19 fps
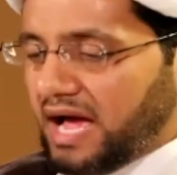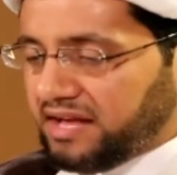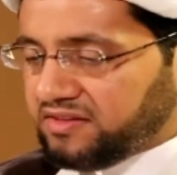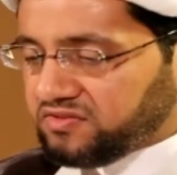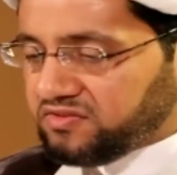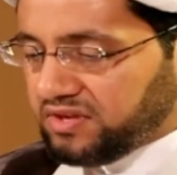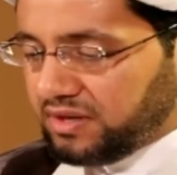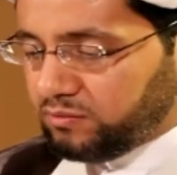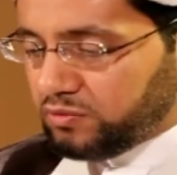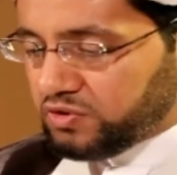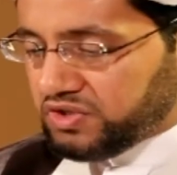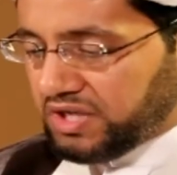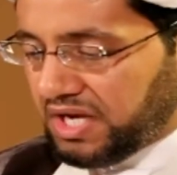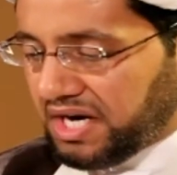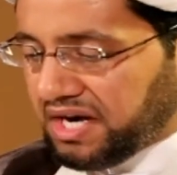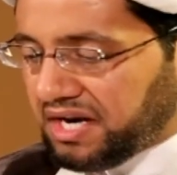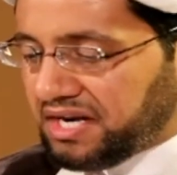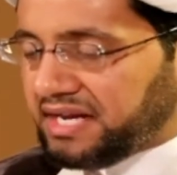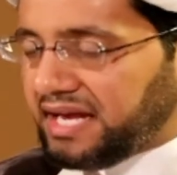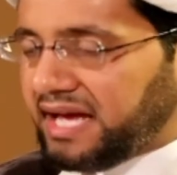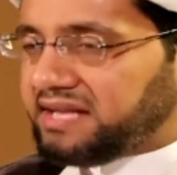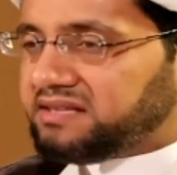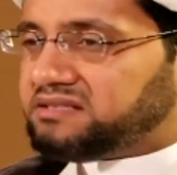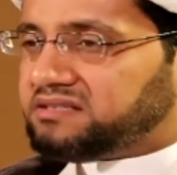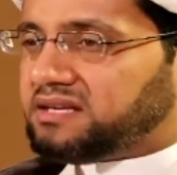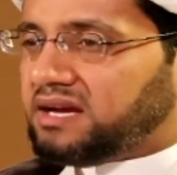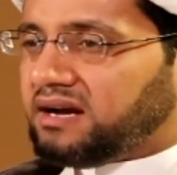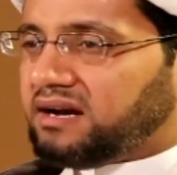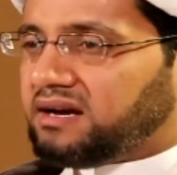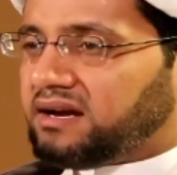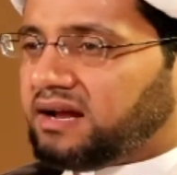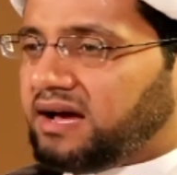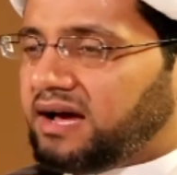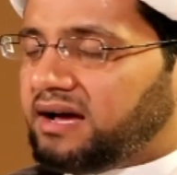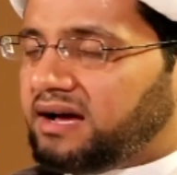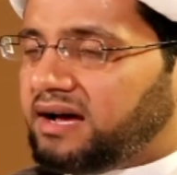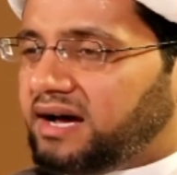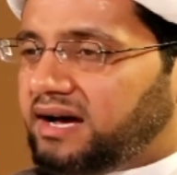انت مجرد ان
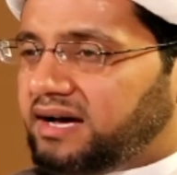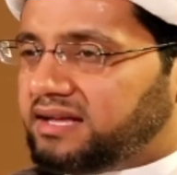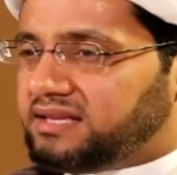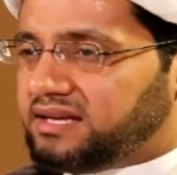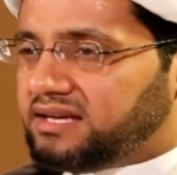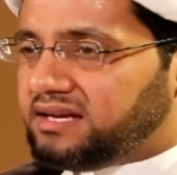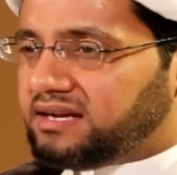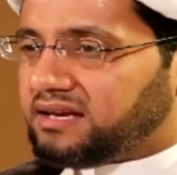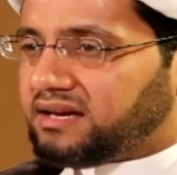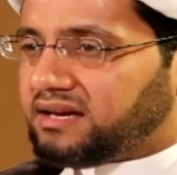تقرا هذه